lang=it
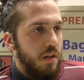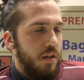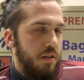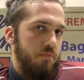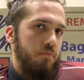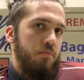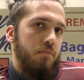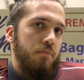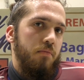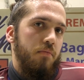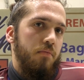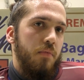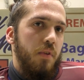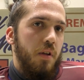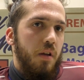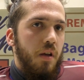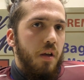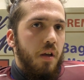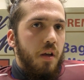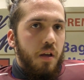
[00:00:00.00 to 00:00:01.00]

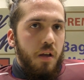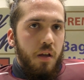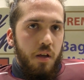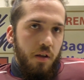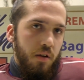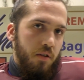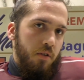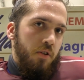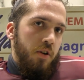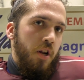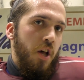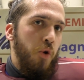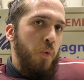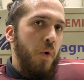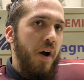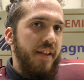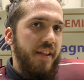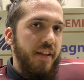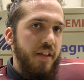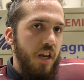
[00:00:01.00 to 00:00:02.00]
squadra? La
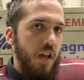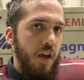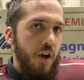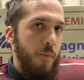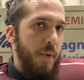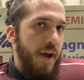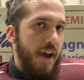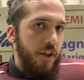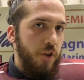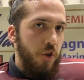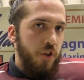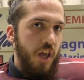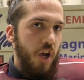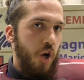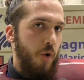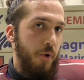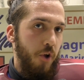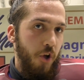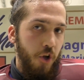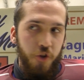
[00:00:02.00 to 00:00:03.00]
squadra, come hai detto te,
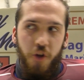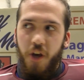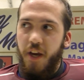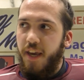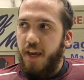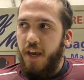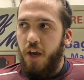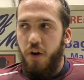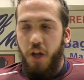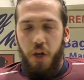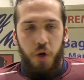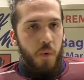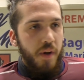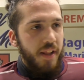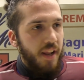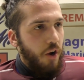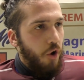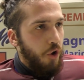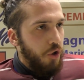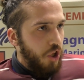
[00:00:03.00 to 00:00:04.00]
come l'ho detto anch'io, una
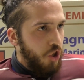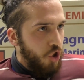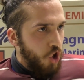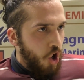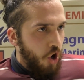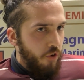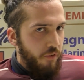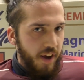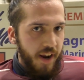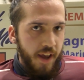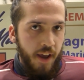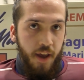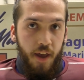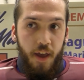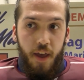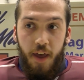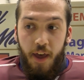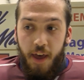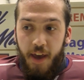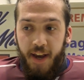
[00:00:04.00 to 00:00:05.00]
squadra così giovane,
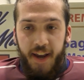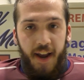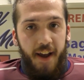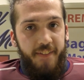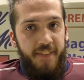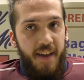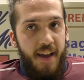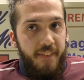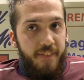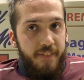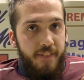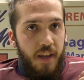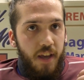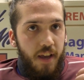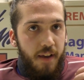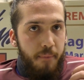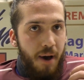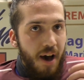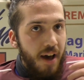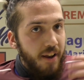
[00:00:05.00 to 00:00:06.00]
che ha
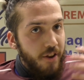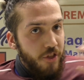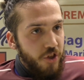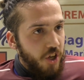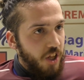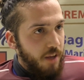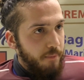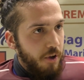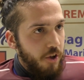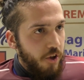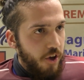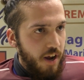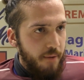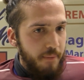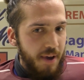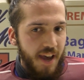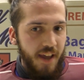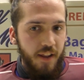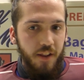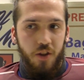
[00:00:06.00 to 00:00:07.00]
tanti margini di
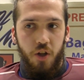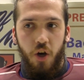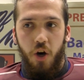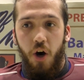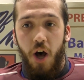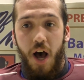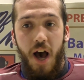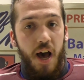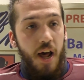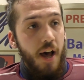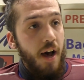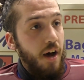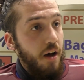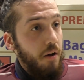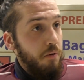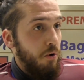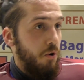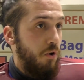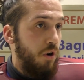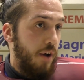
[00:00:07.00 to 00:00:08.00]
miglioramento, ha
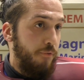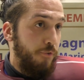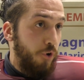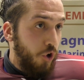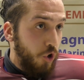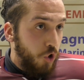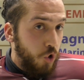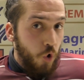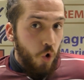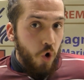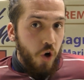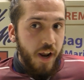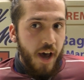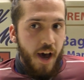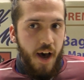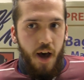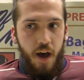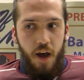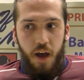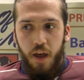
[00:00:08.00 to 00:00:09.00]
la
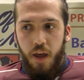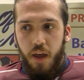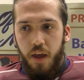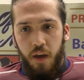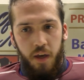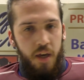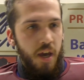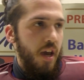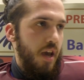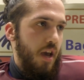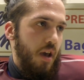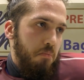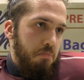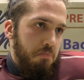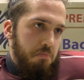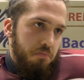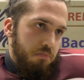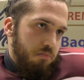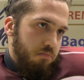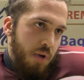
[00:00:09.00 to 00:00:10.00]
fortuna che
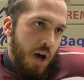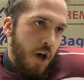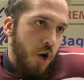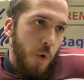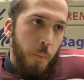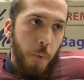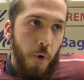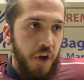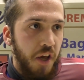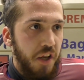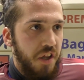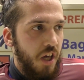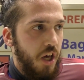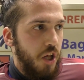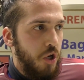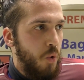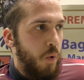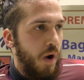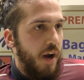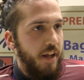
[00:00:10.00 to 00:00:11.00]
hanno pochissime
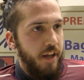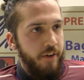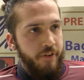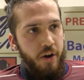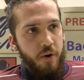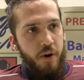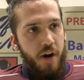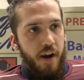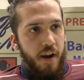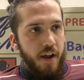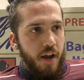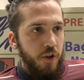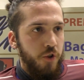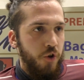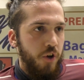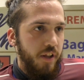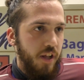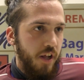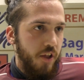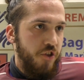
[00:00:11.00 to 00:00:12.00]
squadre di avere un
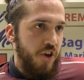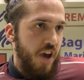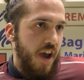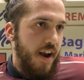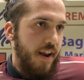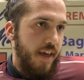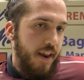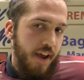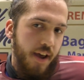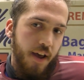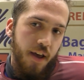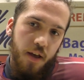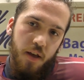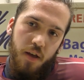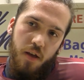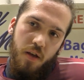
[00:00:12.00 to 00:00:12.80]
allenatore del genere